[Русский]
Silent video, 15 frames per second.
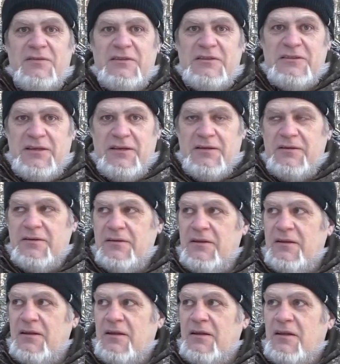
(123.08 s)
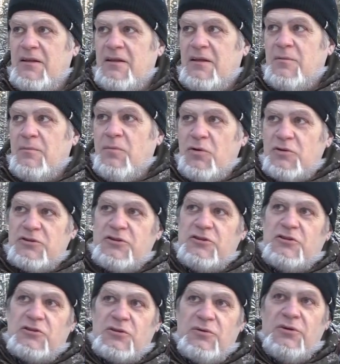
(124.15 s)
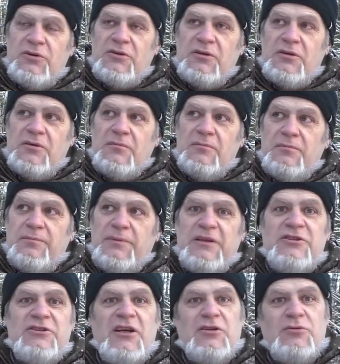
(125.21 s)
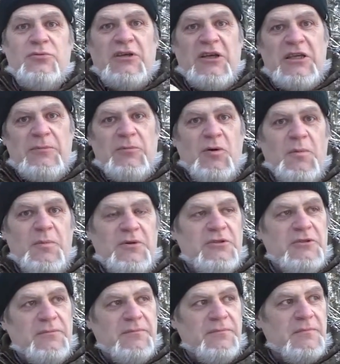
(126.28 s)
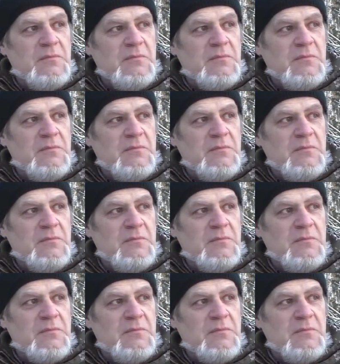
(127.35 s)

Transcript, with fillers: во сне. Мозг строит площадку таким образом,